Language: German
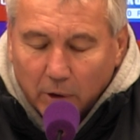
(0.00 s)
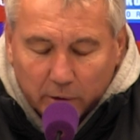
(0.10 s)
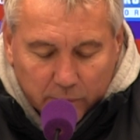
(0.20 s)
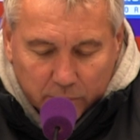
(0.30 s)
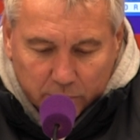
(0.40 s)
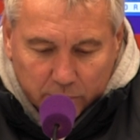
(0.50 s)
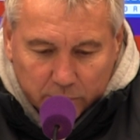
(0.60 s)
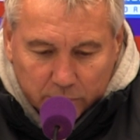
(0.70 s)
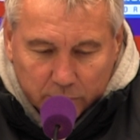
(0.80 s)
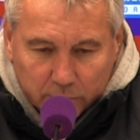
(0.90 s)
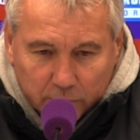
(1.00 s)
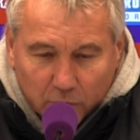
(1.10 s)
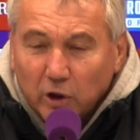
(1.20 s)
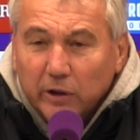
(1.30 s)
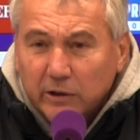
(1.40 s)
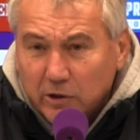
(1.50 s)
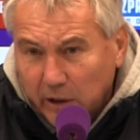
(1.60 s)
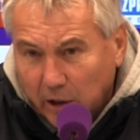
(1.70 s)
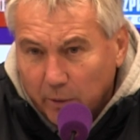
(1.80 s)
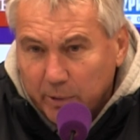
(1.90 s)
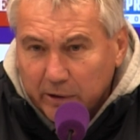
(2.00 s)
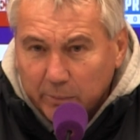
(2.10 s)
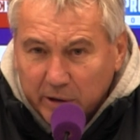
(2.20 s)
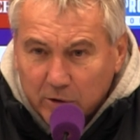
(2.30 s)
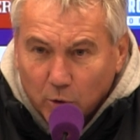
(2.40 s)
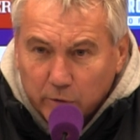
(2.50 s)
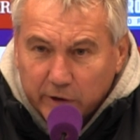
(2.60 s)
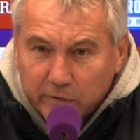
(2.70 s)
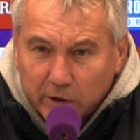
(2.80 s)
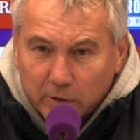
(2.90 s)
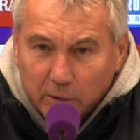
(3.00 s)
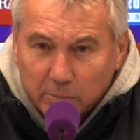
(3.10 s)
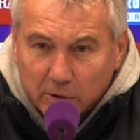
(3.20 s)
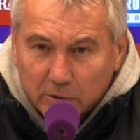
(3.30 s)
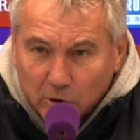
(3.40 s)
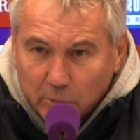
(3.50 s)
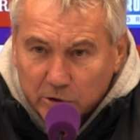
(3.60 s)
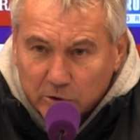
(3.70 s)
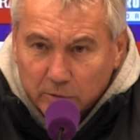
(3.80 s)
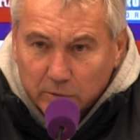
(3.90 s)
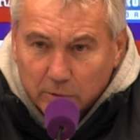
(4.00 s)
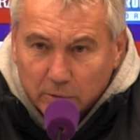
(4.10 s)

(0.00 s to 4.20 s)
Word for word: Also, also ich, ich glaube, er hat ihm nicht angewehrt wie ein Armer, sagen wir so.